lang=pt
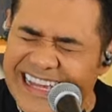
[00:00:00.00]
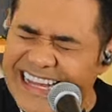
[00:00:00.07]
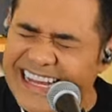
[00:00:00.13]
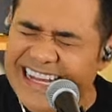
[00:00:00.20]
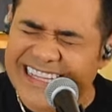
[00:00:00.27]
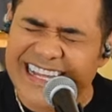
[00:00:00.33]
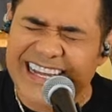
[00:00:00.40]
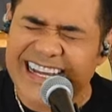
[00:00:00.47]

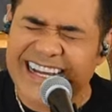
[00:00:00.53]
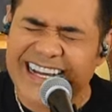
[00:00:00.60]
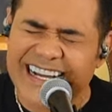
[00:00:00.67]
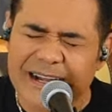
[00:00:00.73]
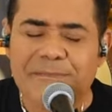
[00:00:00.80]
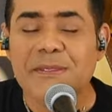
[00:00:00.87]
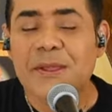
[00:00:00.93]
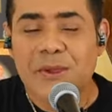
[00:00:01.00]

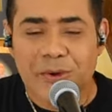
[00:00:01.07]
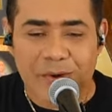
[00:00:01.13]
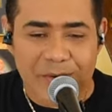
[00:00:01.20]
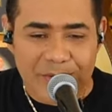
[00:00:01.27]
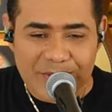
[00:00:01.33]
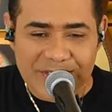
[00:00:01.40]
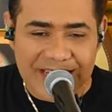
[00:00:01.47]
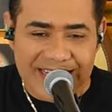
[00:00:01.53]
nada.
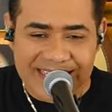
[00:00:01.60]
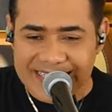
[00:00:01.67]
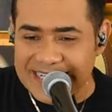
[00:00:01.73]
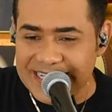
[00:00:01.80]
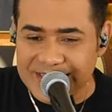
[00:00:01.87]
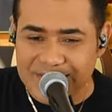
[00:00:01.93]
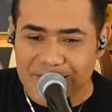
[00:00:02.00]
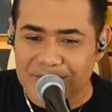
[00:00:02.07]
Hoje
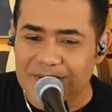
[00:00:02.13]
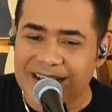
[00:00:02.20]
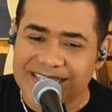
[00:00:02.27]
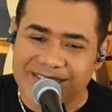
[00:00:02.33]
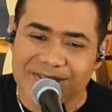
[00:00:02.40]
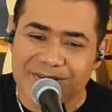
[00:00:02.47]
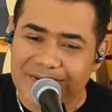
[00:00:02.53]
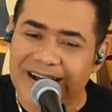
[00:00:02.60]
assisto a
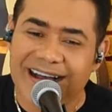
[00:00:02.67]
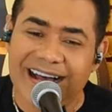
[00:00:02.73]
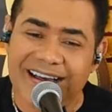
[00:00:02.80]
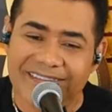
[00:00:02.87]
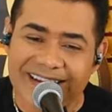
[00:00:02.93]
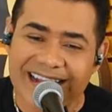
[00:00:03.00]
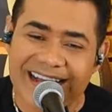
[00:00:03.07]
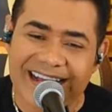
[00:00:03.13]
sua
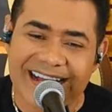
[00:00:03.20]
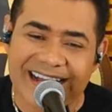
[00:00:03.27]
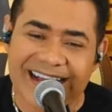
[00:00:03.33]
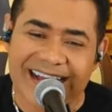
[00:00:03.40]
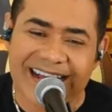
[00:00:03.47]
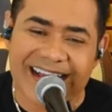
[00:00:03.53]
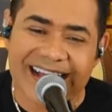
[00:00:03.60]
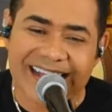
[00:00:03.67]

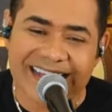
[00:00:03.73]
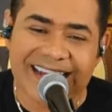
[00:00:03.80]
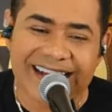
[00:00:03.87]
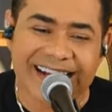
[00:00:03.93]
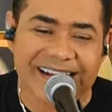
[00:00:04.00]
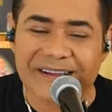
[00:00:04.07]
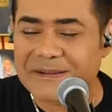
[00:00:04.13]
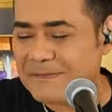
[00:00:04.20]

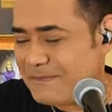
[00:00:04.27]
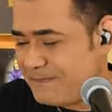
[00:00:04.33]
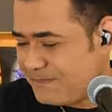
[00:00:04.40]
virada,